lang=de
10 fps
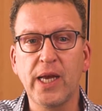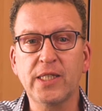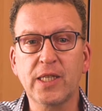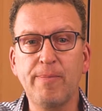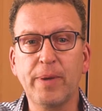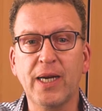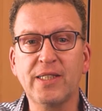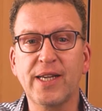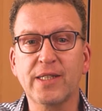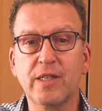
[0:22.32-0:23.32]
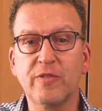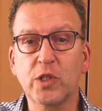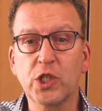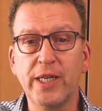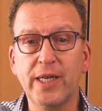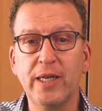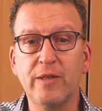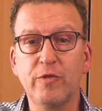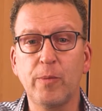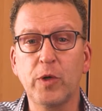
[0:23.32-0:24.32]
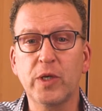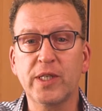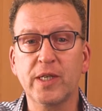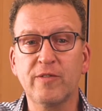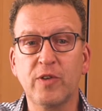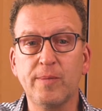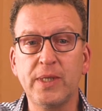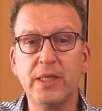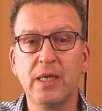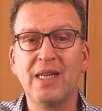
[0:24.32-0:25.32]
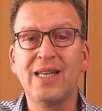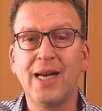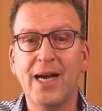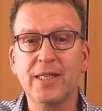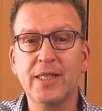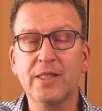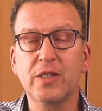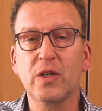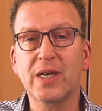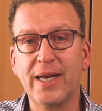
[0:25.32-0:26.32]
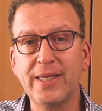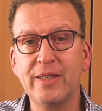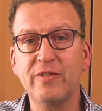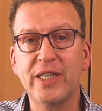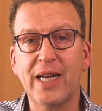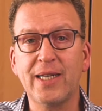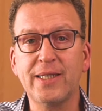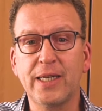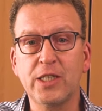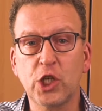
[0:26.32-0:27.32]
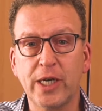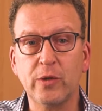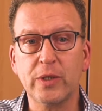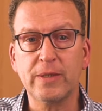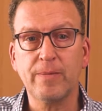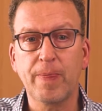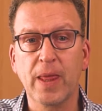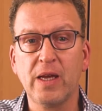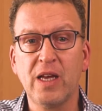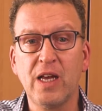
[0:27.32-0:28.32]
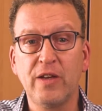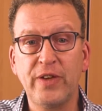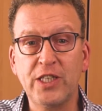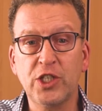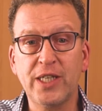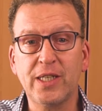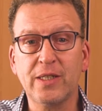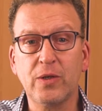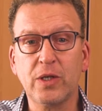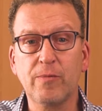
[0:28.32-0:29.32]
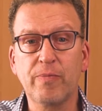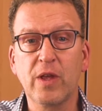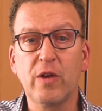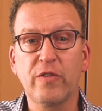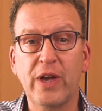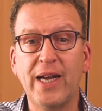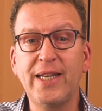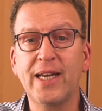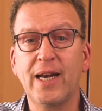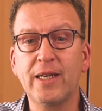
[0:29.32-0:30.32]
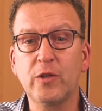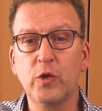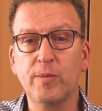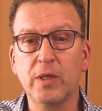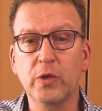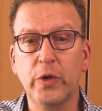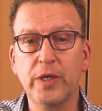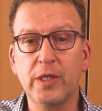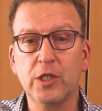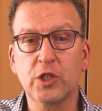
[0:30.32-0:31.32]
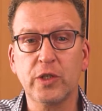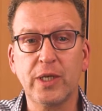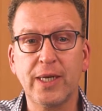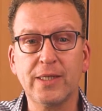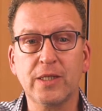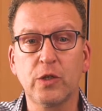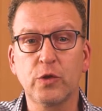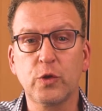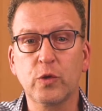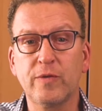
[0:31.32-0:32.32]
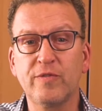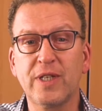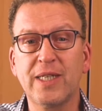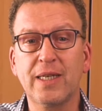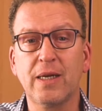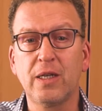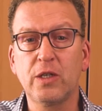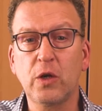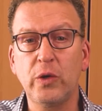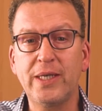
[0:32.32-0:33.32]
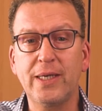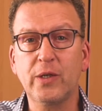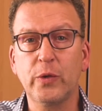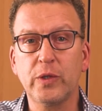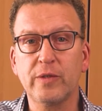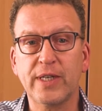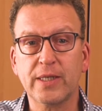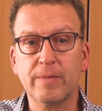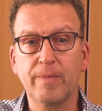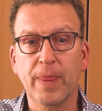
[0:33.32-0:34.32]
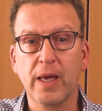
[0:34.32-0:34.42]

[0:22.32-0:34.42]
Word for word: Es gibt bereits erste Vorschläge für mögliche Reformen, allerdings noch keine finalen Entscheidungen. Fest steht jedoch, für einige Eigentümer könnte die Steuerlast zukünftig deutlich höher werden.